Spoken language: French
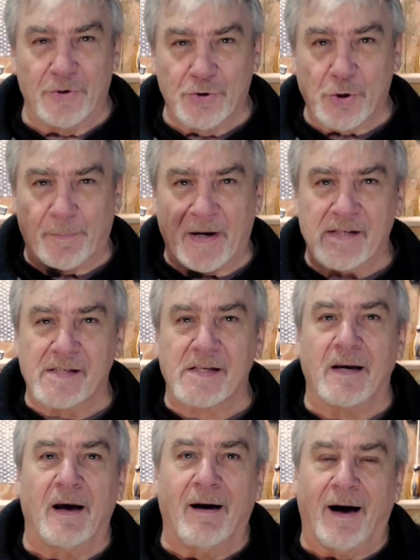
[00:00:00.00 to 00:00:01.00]
Je
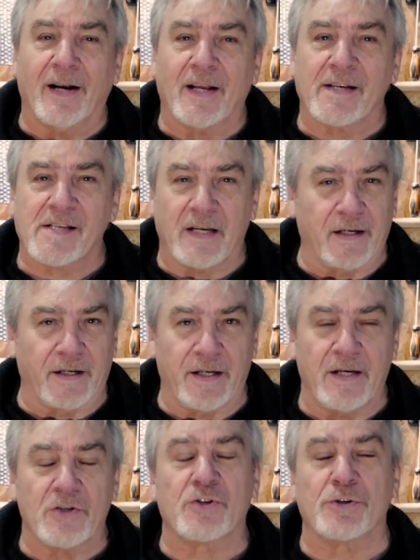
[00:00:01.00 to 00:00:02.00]
passe à la
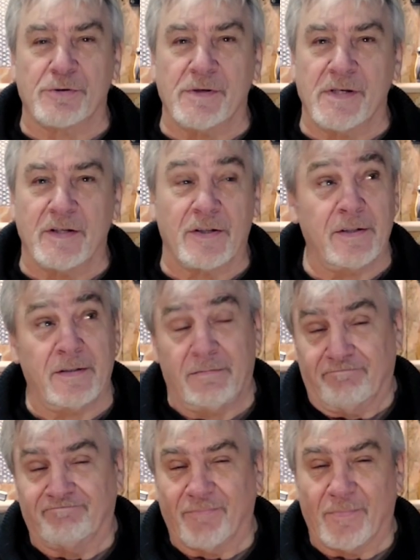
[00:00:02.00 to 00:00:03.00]
sellerie, je suis
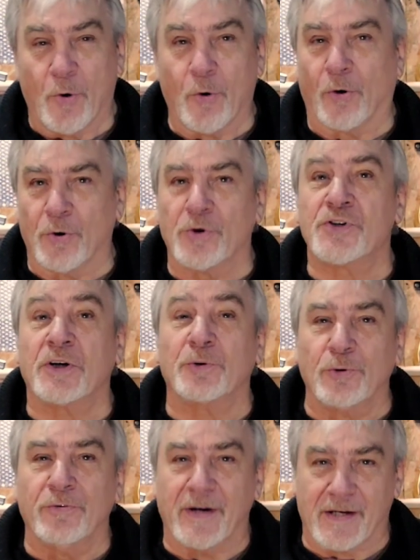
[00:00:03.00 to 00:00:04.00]
heureux, j'ai
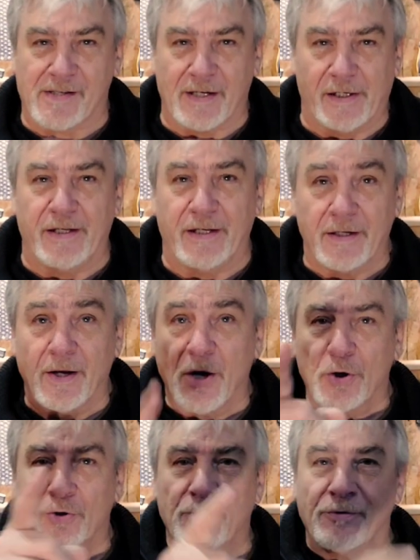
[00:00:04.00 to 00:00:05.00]
trouvé un cellier.
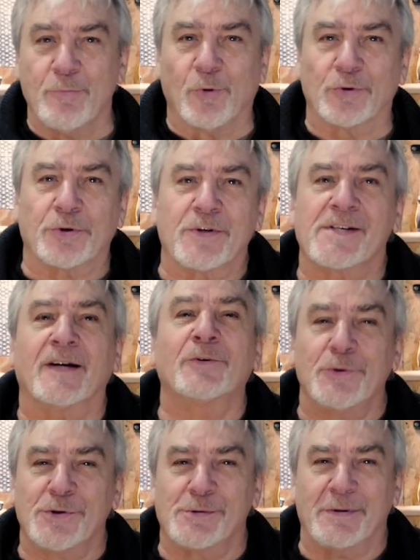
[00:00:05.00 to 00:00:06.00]
Je vous montre ça
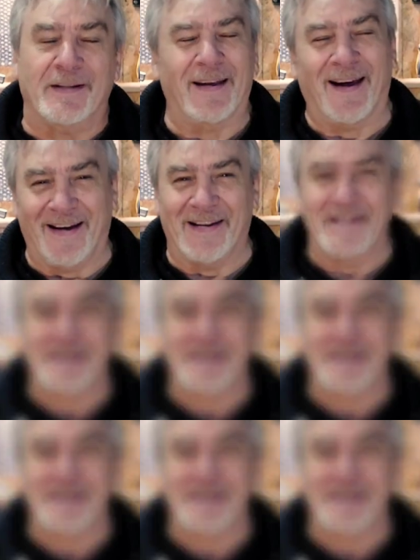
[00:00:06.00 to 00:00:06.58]
tout de suite. Allez,